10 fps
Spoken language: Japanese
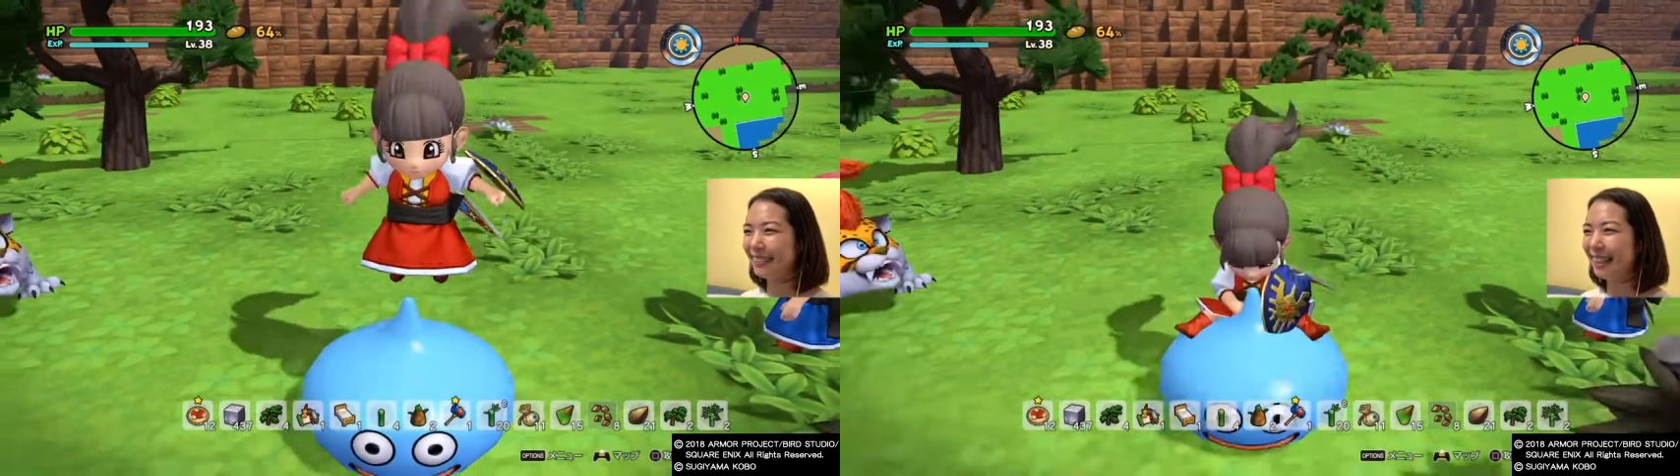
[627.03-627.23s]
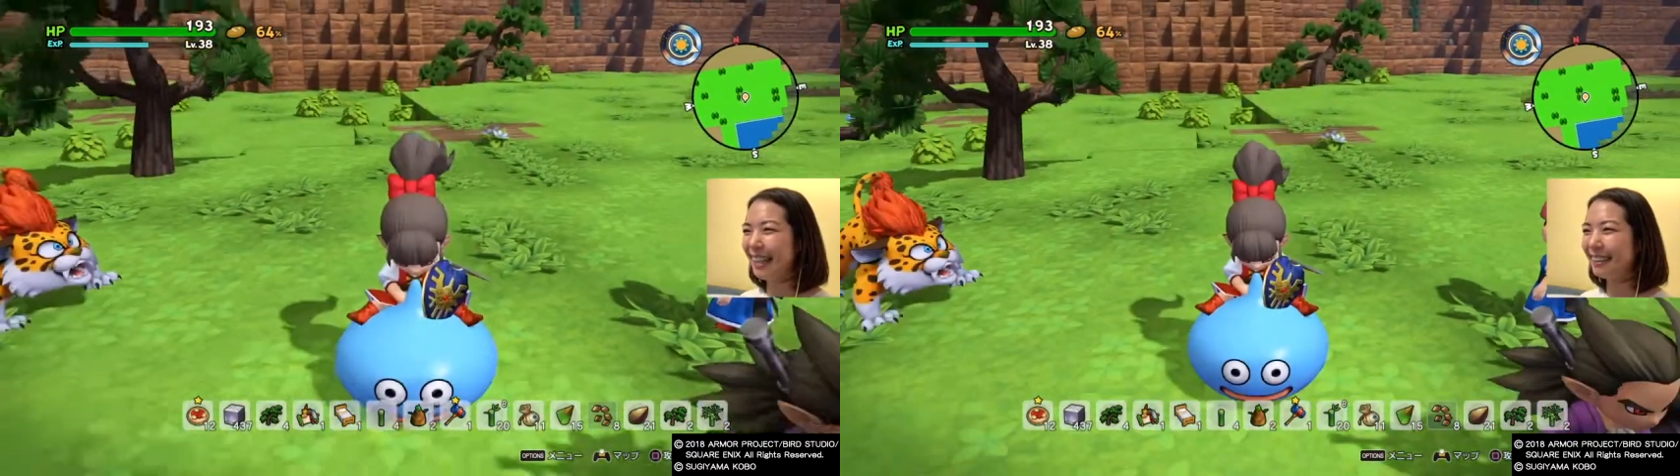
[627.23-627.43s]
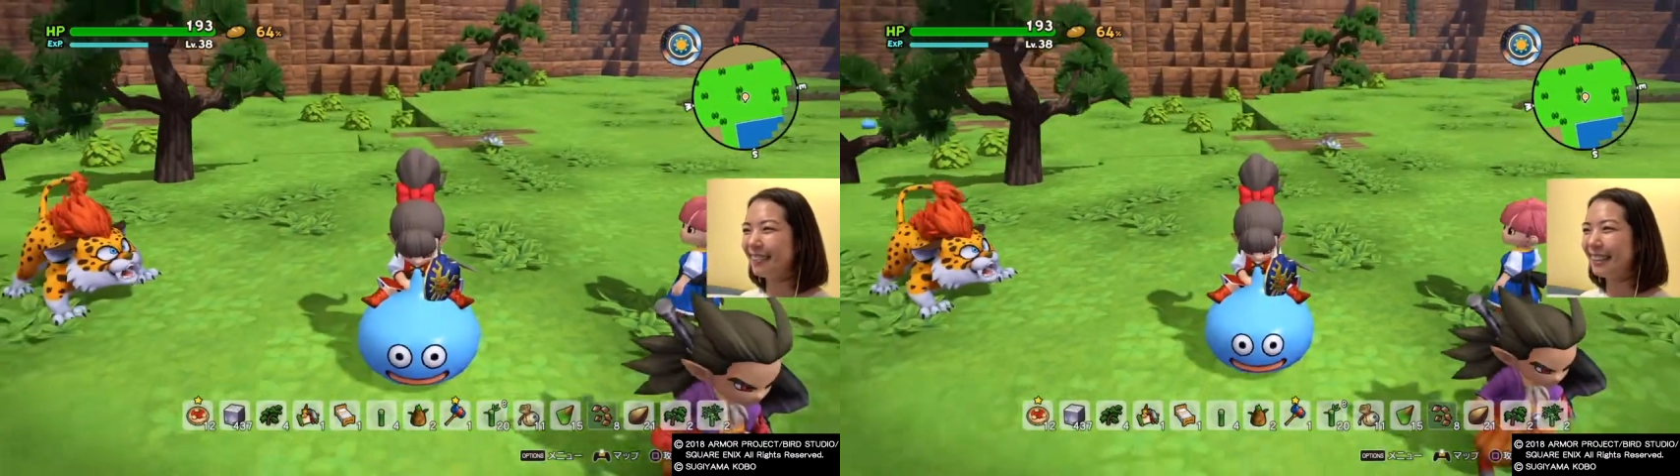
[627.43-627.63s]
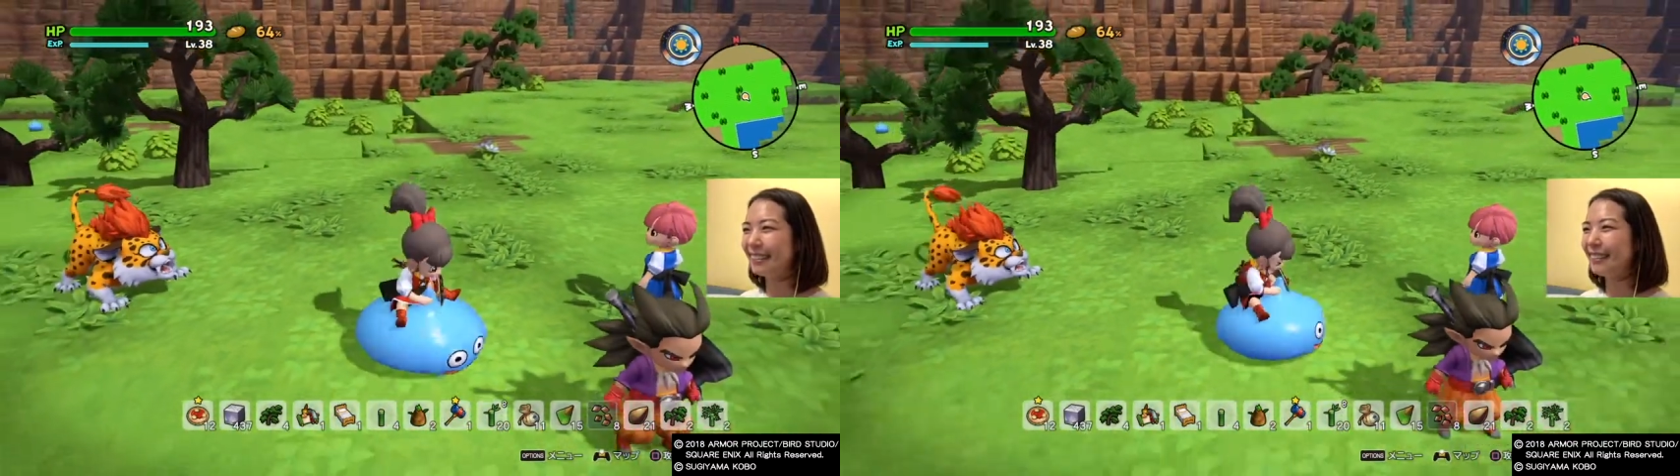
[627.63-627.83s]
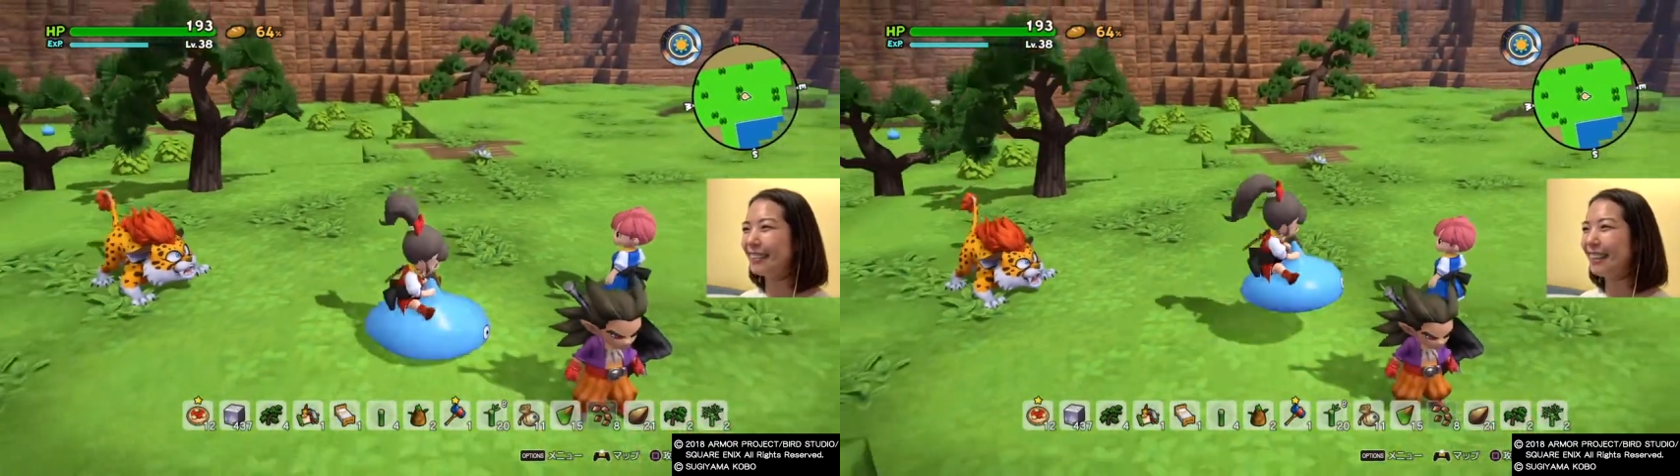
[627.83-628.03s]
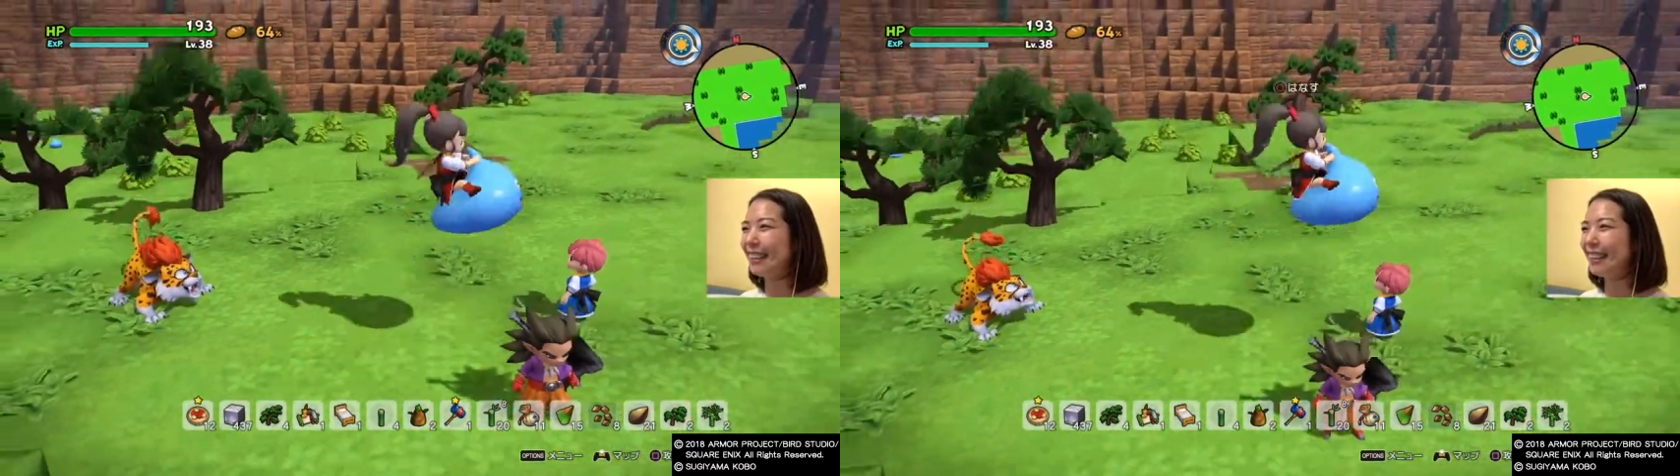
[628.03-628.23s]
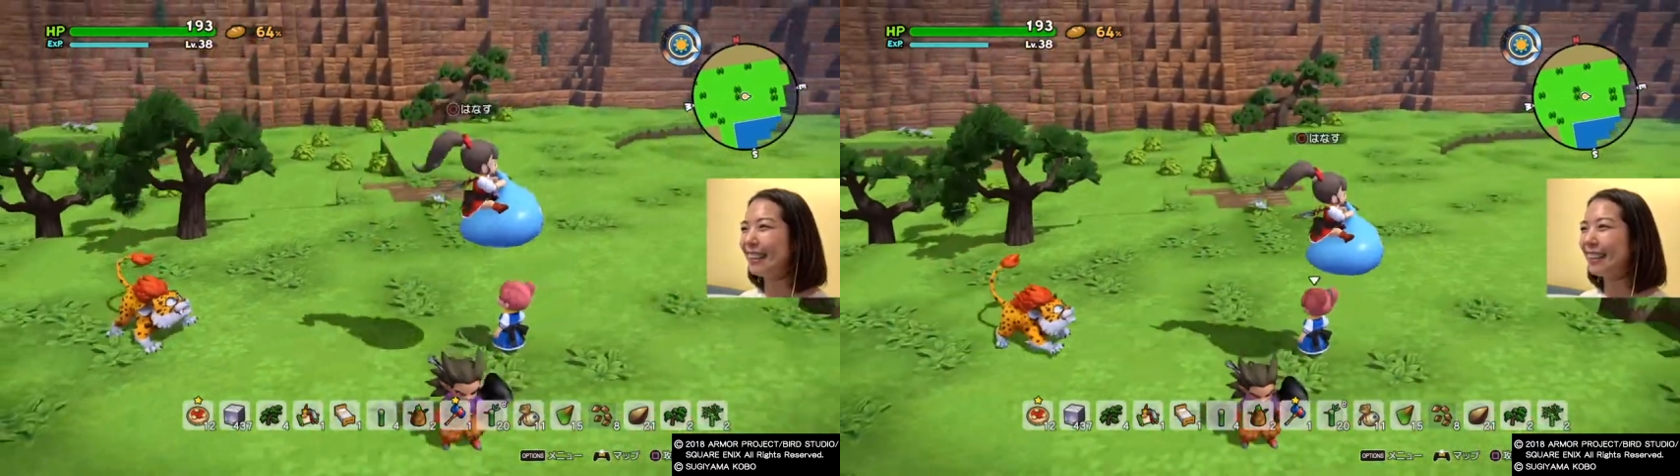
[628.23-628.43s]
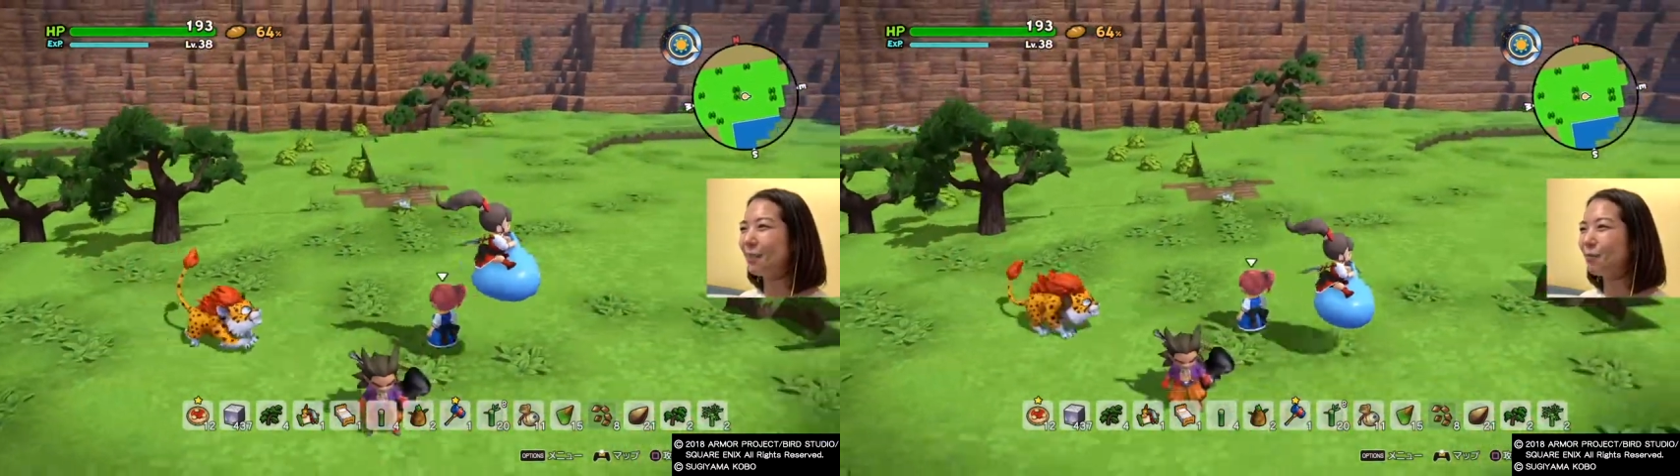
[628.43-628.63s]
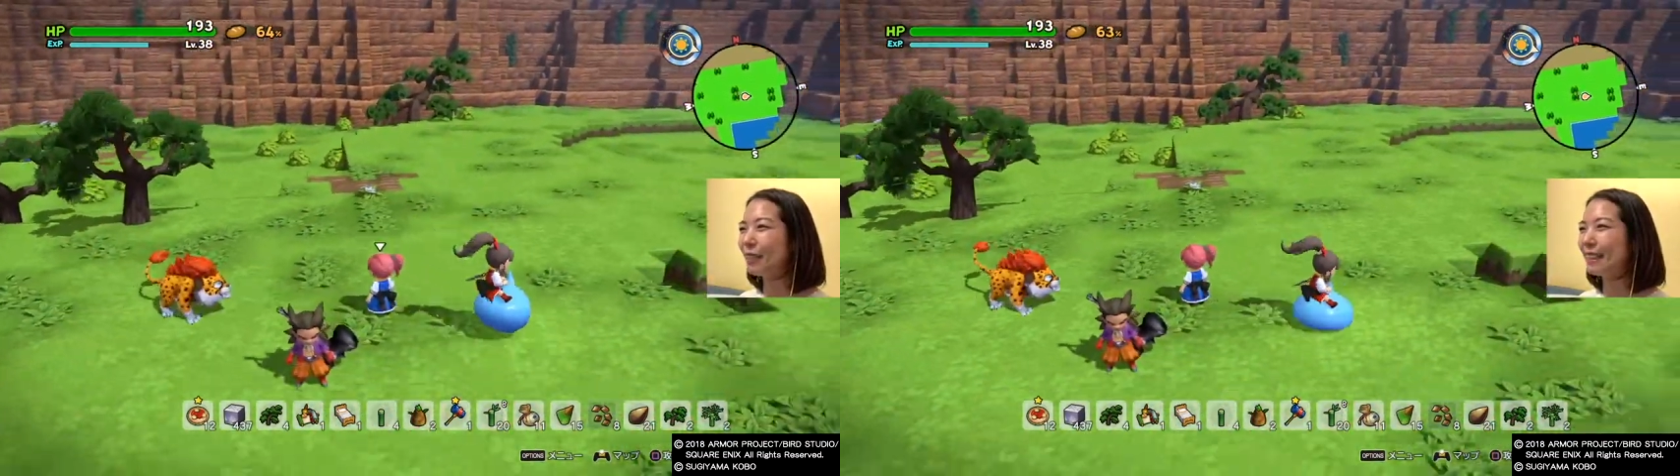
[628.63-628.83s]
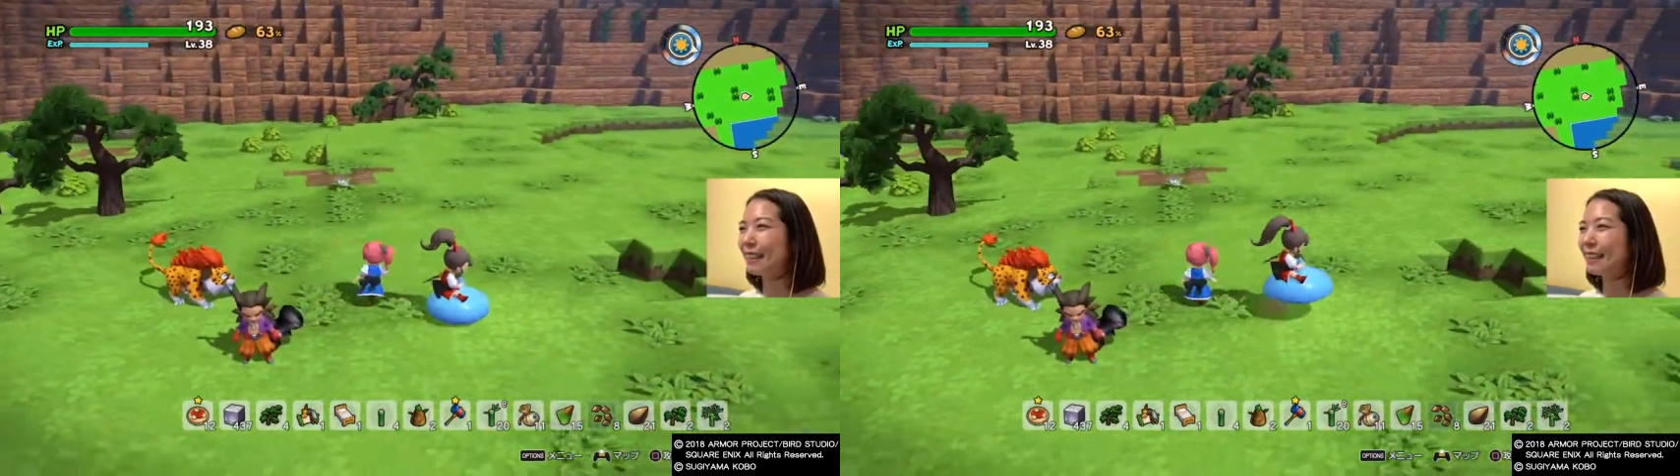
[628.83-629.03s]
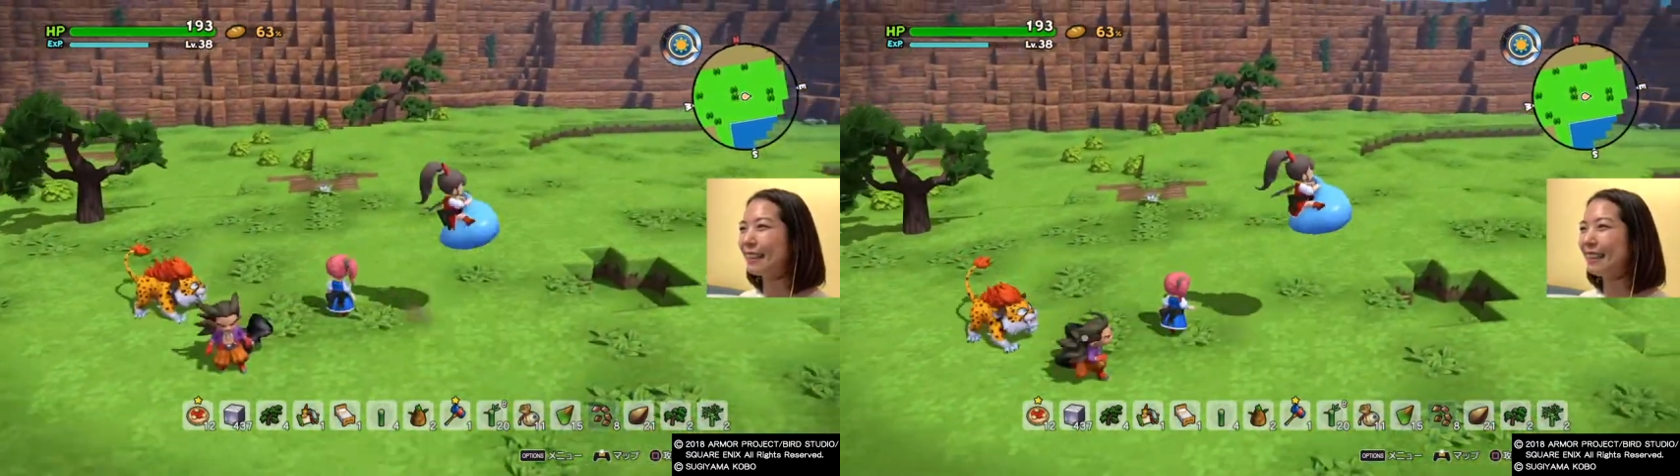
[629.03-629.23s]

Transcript: あ、乗れるよねやっぱり懐